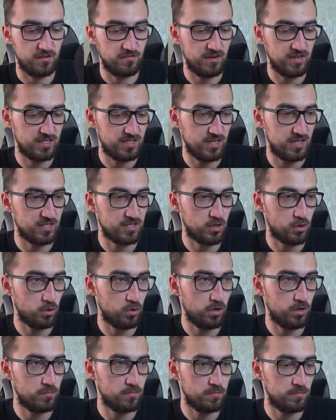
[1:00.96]
Давайте
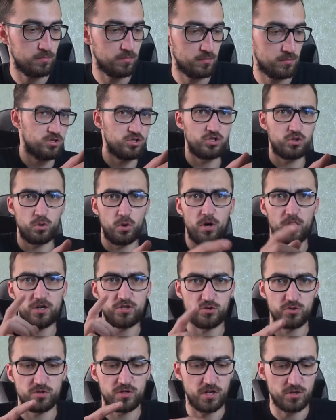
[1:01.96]
откроем. Что я
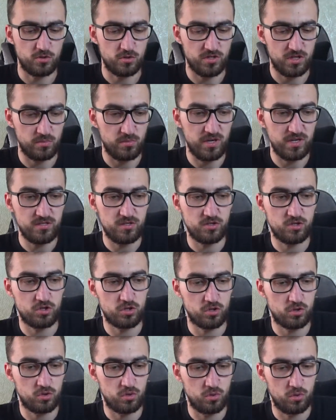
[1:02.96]
хочу сразу заметить,
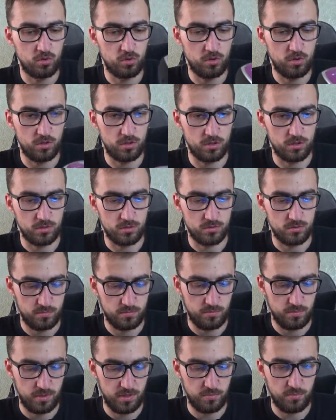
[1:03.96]
что
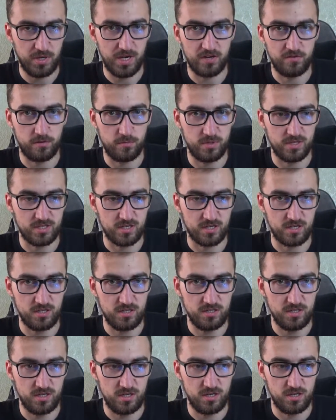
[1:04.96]
при первом
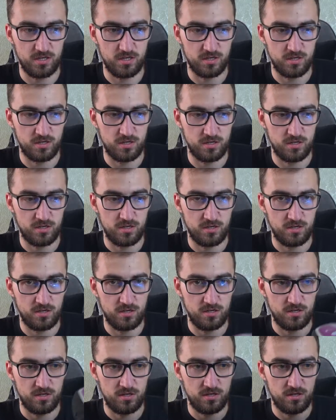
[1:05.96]
открытии
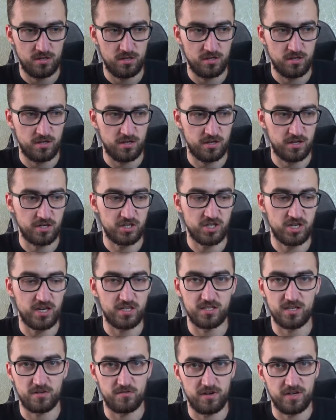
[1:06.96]
крышка
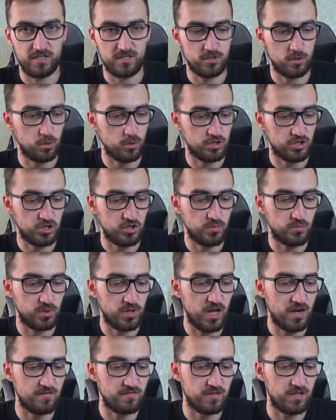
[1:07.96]
открывается очень
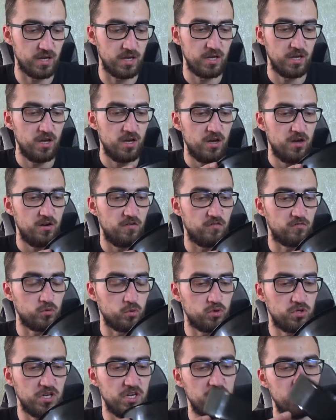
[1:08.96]
плавно.
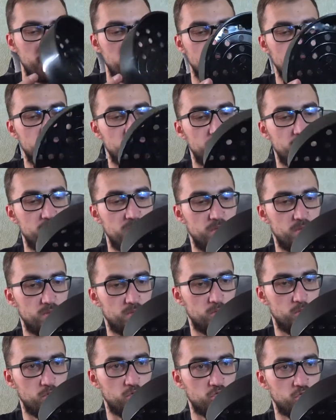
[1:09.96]
Внутри мы
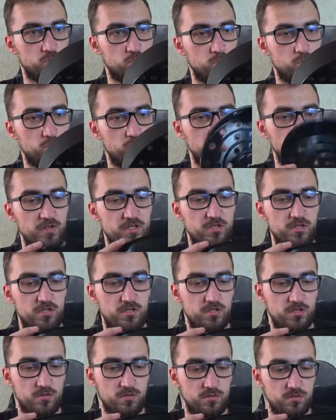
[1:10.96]
можем
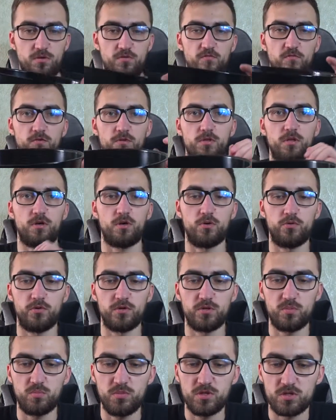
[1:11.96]
увидеть вот такую
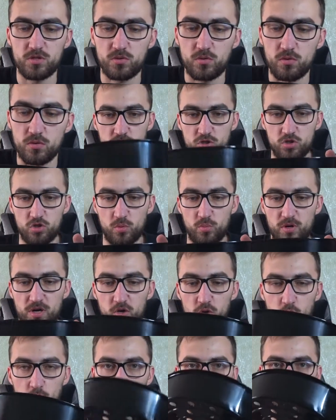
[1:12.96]
вот миску, чтобы
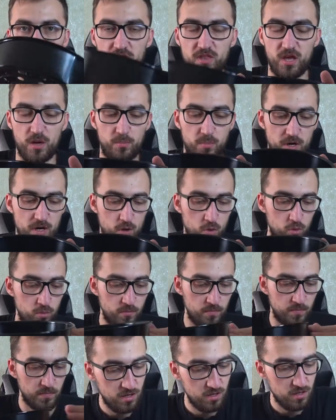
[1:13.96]
готовить на пару.
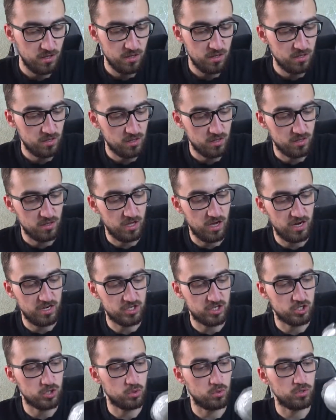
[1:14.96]

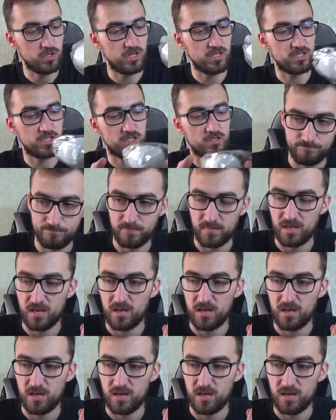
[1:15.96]
Дальше у нас